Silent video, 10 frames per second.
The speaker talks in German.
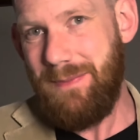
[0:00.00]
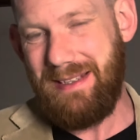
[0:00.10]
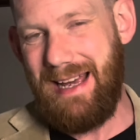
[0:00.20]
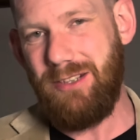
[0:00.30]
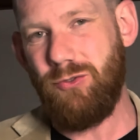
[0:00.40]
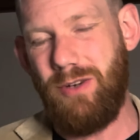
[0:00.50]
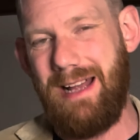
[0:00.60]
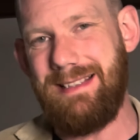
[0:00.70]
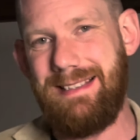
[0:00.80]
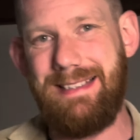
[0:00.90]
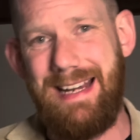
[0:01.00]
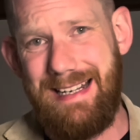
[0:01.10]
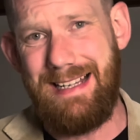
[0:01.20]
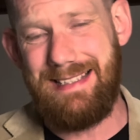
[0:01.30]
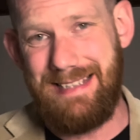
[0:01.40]
Das heißt, du kannst
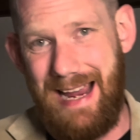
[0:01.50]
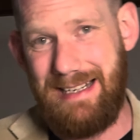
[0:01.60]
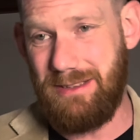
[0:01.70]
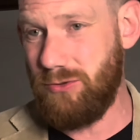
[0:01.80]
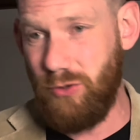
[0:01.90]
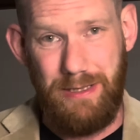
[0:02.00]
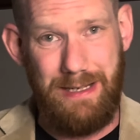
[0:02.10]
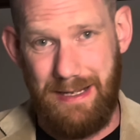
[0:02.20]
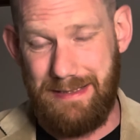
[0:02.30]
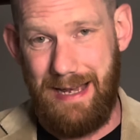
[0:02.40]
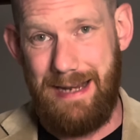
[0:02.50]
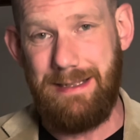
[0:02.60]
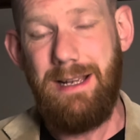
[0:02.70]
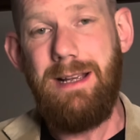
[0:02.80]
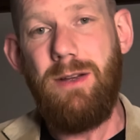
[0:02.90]
jederzeit, zu jeder
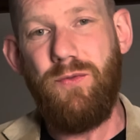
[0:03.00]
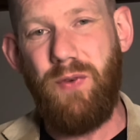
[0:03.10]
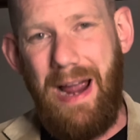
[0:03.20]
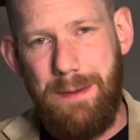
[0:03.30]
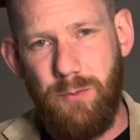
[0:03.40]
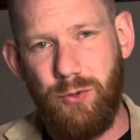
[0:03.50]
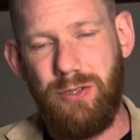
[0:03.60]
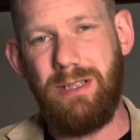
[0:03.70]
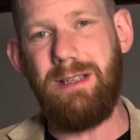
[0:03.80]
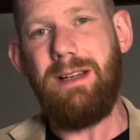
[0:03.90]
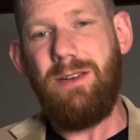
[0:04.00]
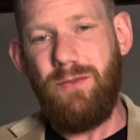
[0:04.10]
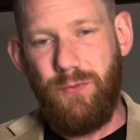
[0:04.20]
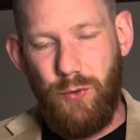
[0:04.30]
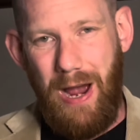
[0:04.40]
Zeit, freimütig
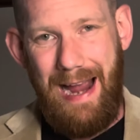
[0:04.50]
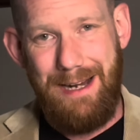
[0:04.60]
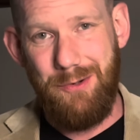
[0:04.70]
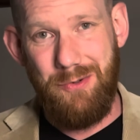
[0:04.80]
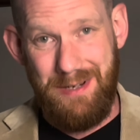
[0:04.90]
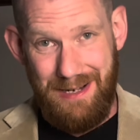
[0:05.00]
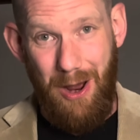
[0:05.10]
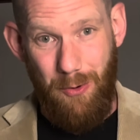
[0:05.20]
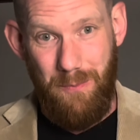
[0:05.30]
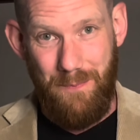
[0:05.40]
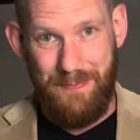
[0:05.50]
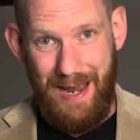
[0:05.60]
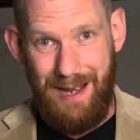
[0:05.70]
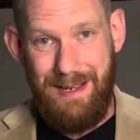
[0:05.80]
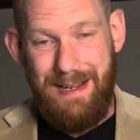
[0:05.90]
für Heilung glauben,
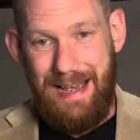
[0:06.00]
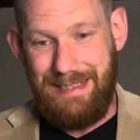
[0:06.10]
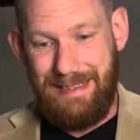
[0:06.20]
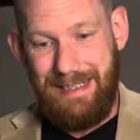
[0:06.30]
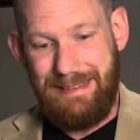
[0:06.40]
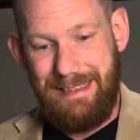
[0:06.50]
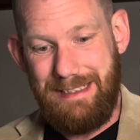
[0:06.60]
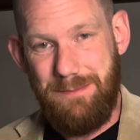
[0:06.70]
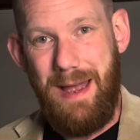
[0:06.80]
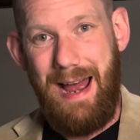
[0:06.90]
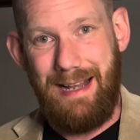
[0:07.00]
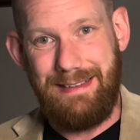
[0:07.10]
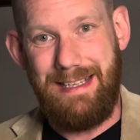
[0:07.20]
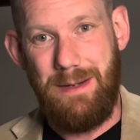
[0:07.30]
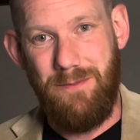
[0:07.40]
ja? Es liegt nicht mehr
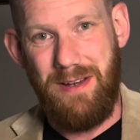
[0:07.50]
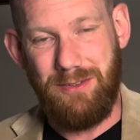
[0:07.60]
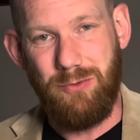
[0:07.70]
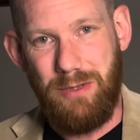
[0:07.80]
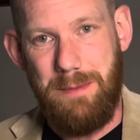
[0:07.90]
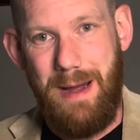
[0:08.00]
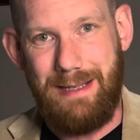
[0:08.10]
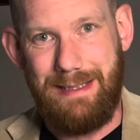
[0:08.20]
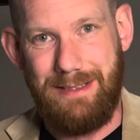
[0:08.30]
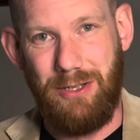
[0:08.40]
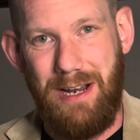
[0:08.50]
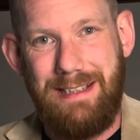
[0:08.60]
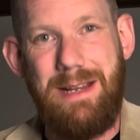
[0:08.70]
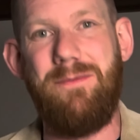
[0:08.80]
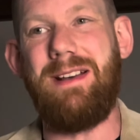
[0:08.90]
an dem, was du gemacht hast, sondern
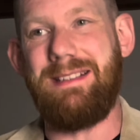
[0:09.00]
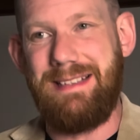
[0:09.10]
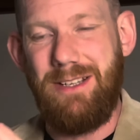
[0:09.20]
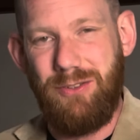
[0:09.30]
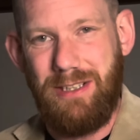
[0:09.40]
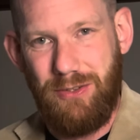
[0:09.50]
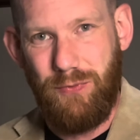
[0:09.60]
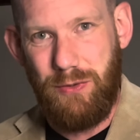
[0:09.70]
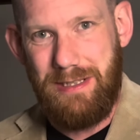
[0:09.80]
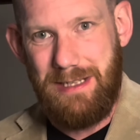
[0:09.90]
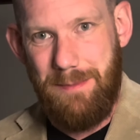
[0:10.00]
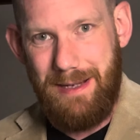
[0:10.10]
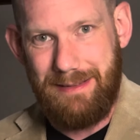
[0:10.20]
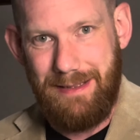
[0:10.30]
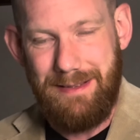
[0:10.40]
an dem, was Jesus Christus für dich
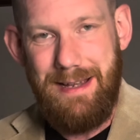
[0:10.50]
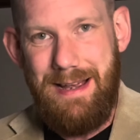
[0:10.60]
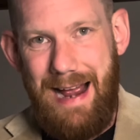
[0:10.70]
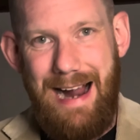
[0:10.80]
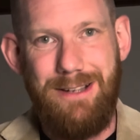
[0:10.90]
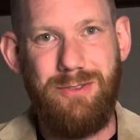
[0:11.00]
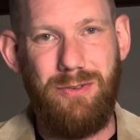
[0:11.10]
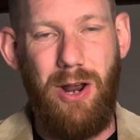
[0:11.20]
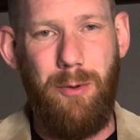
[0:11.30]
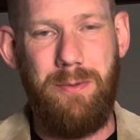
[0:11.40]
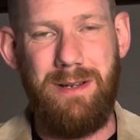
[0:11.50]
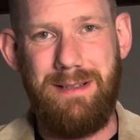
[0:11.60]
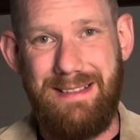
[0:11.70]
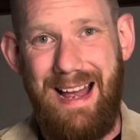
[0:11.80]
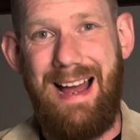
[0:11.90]
gemacht hat. Also
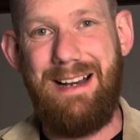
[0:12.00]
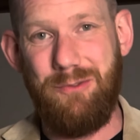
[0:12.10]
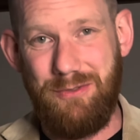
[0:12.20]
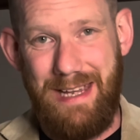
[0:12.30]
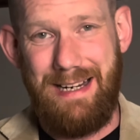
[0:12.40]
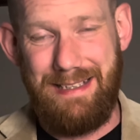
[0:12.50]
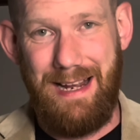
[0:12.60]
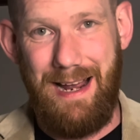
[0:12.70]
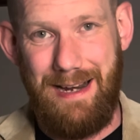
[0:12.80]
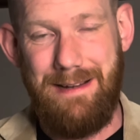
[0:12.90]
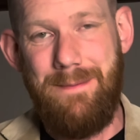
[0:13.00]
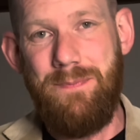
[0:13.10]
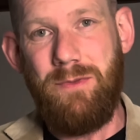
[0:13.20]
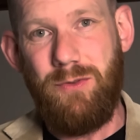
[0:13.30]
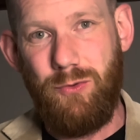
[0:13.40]
glaube daran und denke daran.
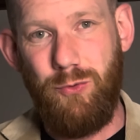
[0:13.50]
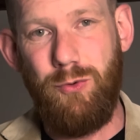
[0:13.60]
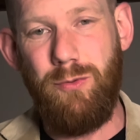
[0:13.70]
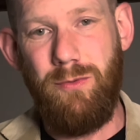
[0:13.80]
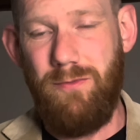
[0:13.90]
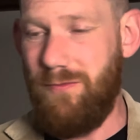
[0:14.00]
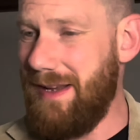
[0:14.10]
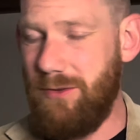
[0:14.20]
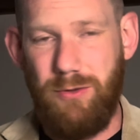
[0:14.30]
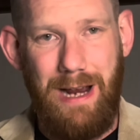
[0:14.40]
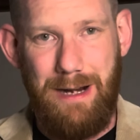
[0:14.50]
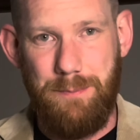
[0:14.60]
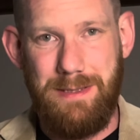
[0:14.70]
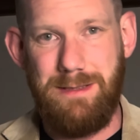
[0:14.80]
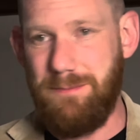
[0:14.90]
Du, wenn du krank
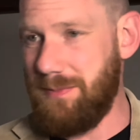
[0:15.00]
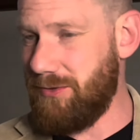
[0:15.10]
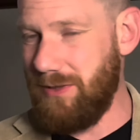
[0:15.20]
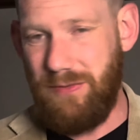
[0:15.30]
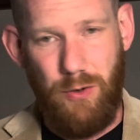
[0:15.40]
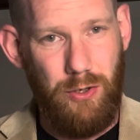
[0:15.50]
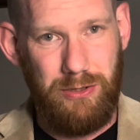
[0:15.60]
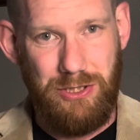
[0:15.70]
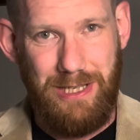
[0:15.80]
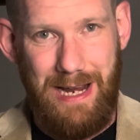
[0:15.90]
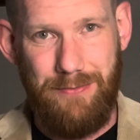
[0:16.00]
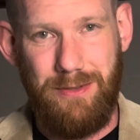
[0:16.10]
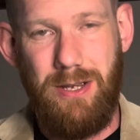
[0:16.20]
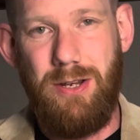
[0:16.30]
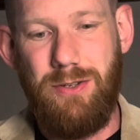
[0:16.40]
bist, bist du nicht von Gott
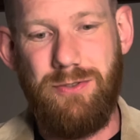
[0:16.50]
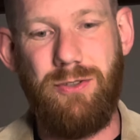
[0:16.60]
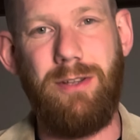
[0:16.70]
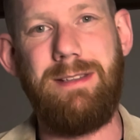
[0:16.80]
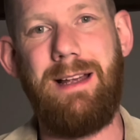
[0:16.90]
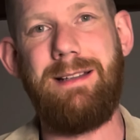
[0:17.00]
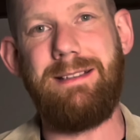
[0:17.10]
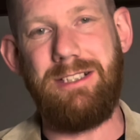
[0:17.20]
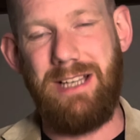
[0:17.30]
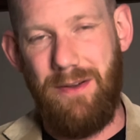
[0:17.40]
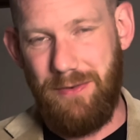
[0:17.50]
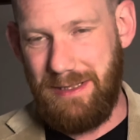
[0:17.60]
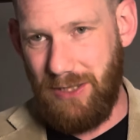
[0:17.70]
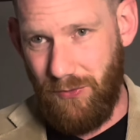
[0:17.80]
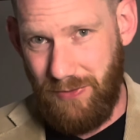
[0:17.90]
gestraft, sondern die Strafe
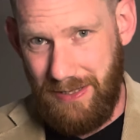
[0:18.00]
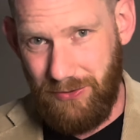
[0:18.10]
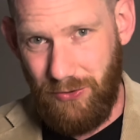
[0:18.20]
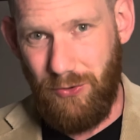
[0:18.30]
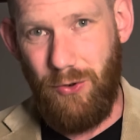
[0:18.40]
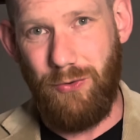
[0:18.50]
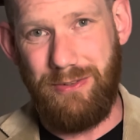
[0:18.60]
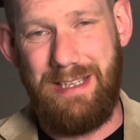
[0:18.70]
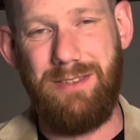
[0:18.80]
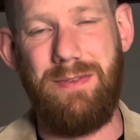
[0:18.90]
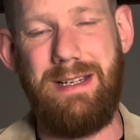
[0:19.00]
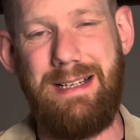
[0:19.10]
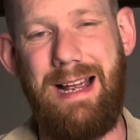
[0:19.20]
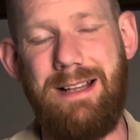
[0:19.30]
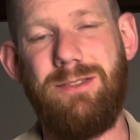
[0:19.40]
liegt auf Jesus und
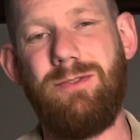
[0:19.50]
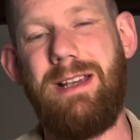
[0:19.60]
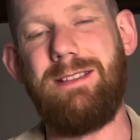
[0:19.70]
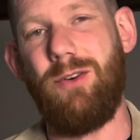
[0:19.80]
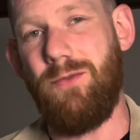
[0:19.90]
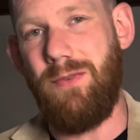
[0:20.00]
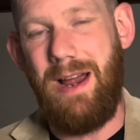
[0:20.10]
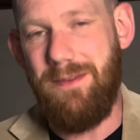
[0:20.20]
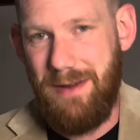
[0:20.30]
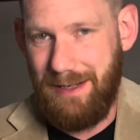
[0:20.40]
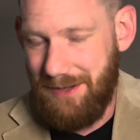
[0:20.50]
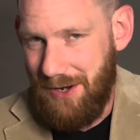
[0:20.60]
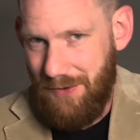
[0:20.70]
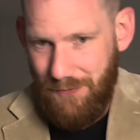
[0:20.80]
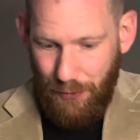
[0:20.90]
deswegen kannst du jetzt auch frei werden
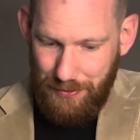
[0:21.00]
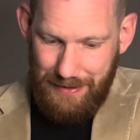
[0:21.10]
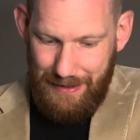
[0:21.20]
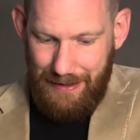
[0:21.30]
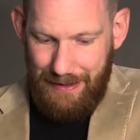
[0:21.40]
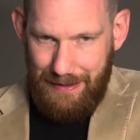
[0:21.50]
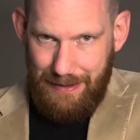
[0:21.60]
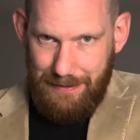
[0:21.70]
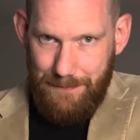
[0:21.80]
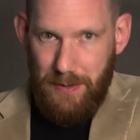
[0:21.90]
von der Krankheit.